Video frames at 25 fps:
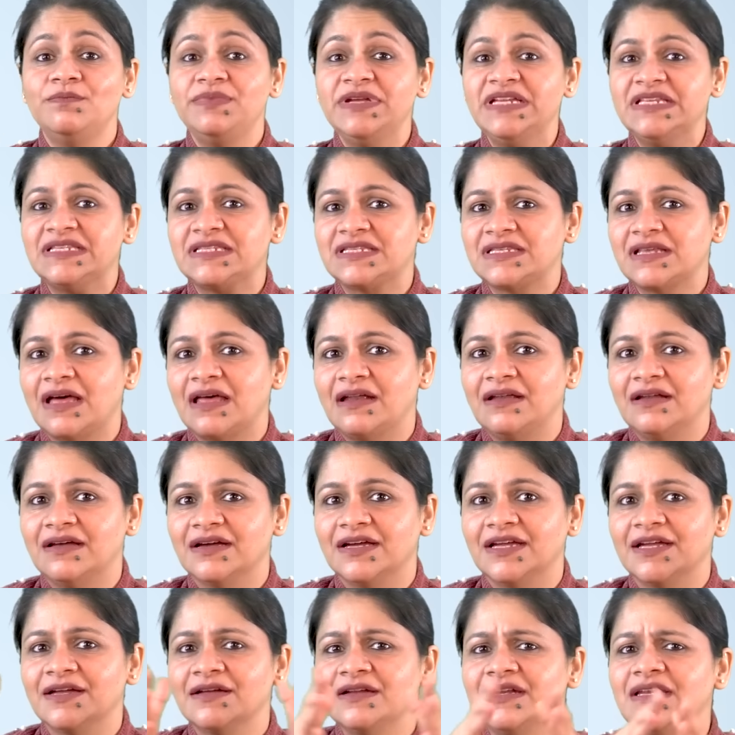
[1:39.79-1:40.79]
20 साल
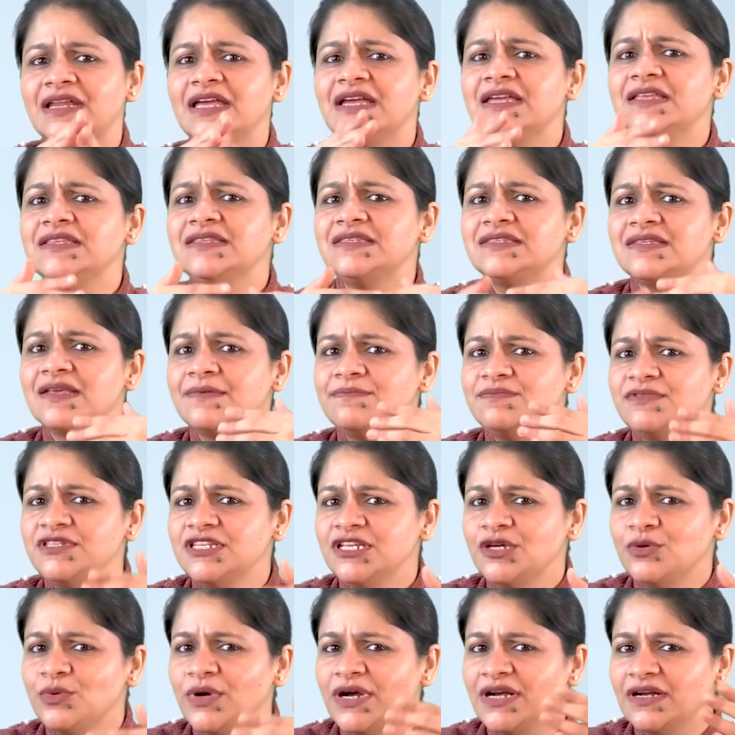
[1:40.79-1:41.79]
लगे लेकिन
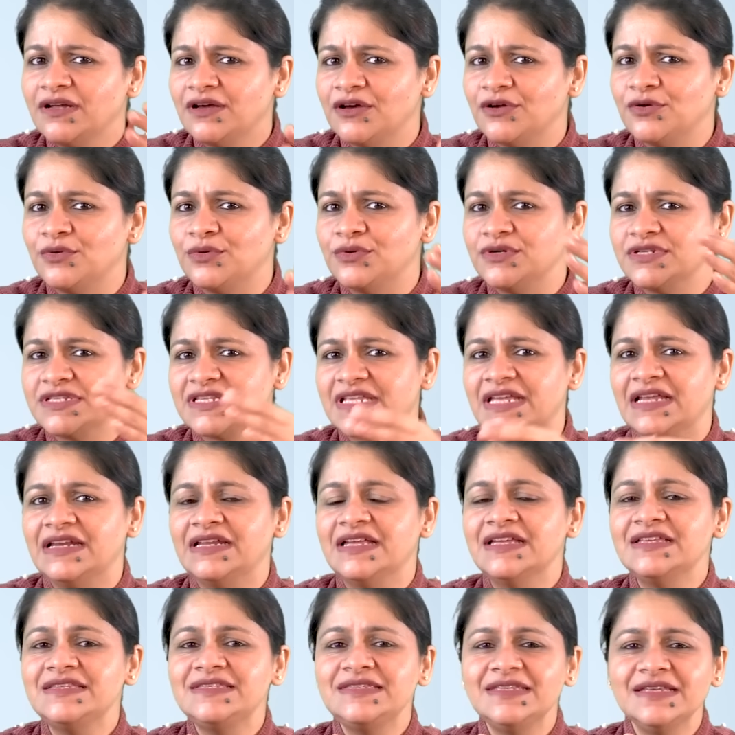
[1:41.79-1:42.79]
सब्सिक्वेंट करोड़ के
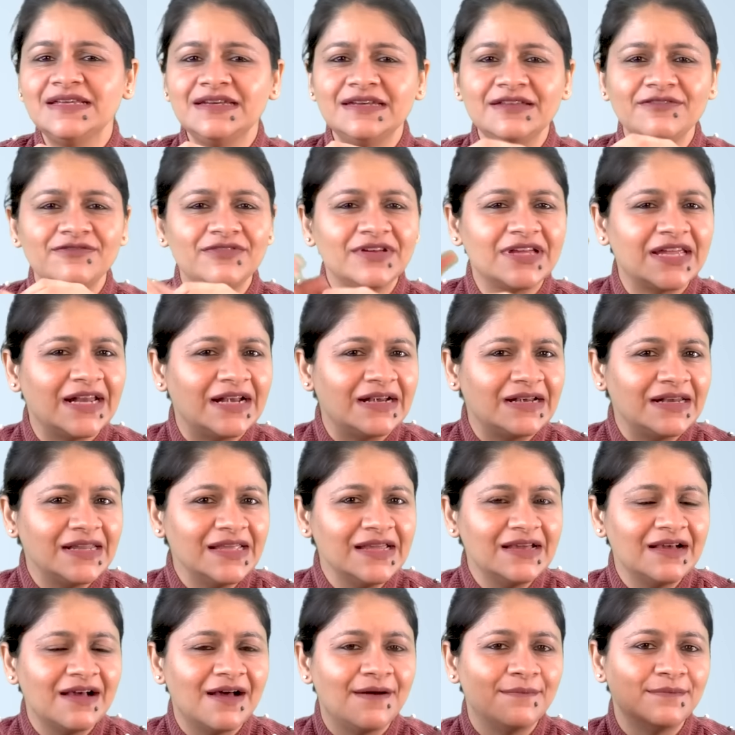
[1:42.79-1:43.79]
लिए
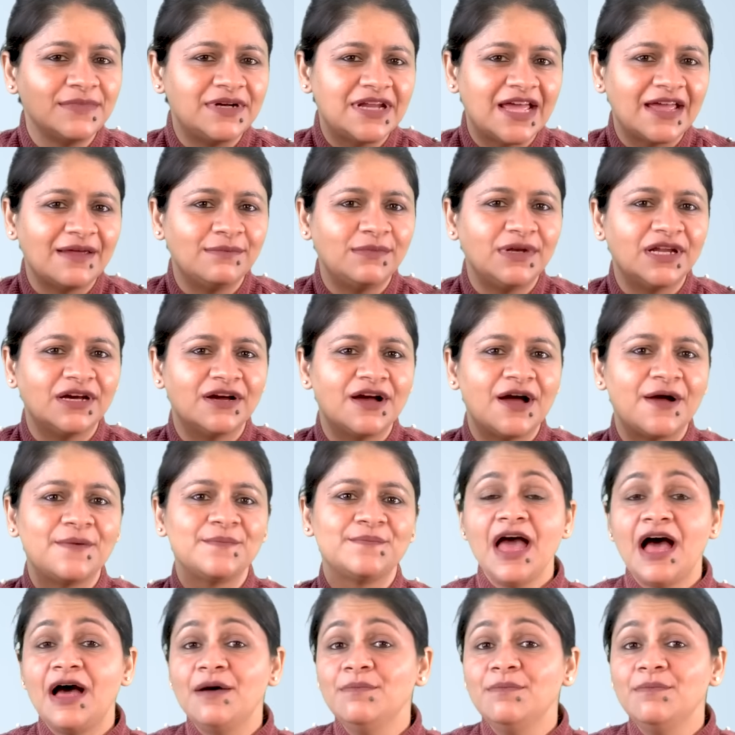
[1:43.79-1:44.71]
सिग्निफिकेंटली कम टाइम लगा